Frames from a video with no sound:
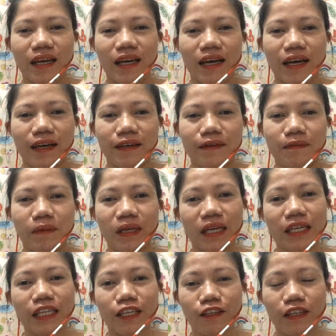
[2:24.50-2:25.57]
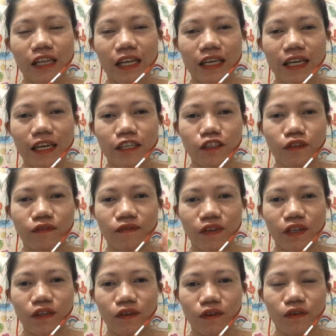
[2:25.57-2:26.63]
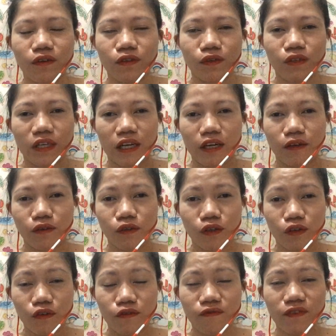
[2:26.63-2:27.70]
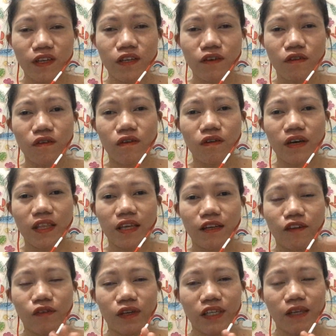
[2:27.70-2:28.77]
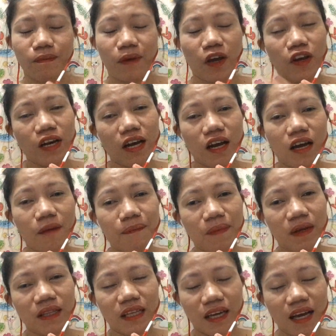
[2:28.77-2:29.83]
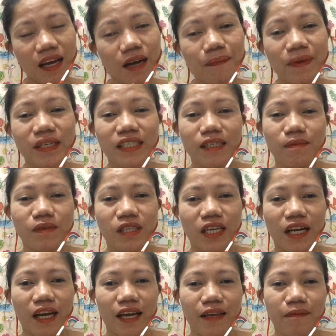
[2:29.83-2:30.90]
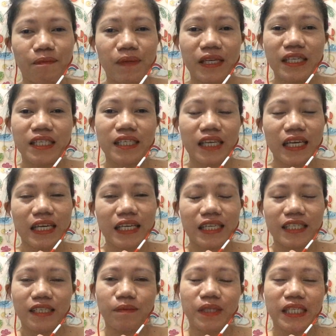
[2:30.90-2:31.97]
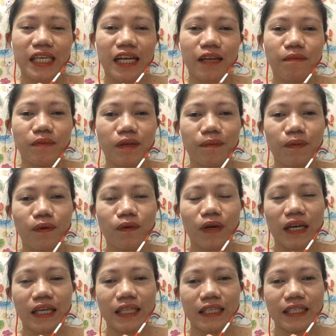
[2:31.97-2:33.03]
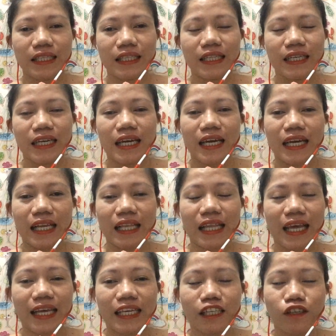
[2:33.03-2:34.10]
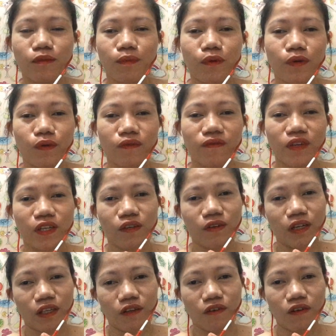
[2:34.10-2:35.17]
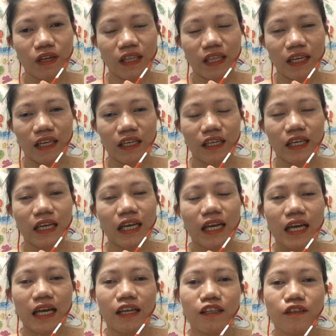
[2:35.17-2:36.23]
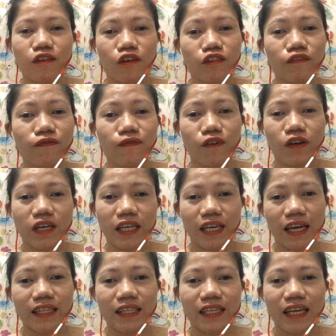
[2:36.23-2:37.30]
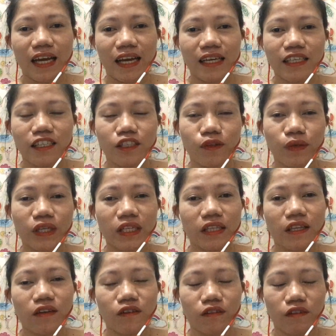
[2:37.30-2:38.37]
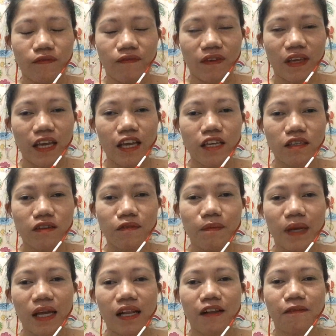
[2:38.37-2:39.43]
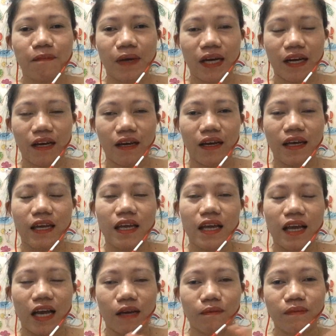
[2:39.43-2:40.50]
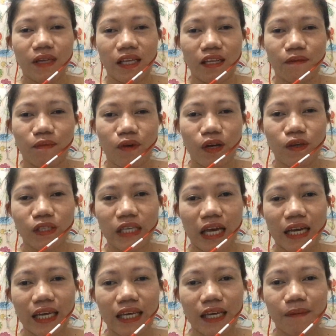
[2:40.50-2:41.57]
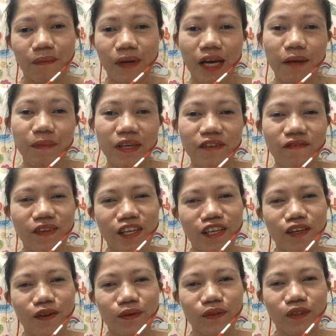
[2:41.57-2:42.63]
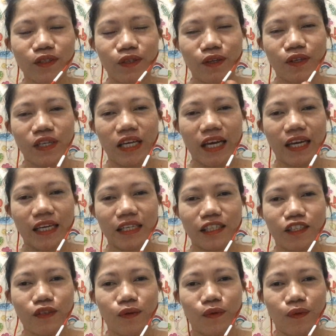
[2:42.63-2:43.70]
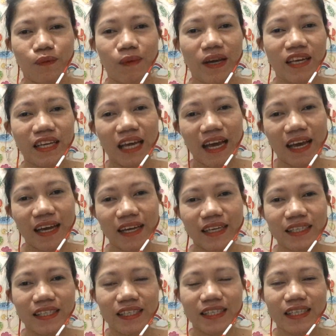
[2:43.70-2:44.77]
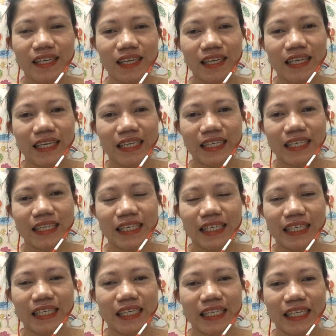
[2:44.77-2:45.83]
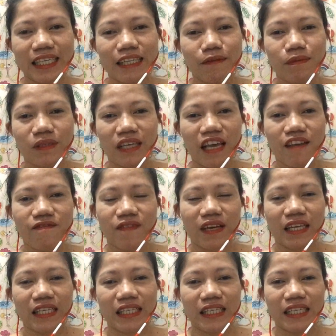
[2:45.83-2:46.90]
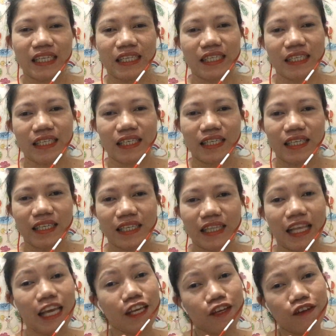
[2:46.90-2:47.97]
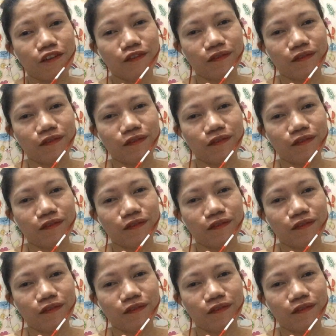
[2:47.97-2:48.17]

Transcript: Um, hanggang dito na lang guys yung video ko. So sana gusto niyo yung video ko. And then kung hindi pa kayo nakaka nakakapag-subscribe, please subscribe na po and like niyo po yung video na to. And then don't forget guys to hit the notification bell para updated po kayo sa aking upcoming videos. So yun guys. So bye guys. Keep safe and thank you.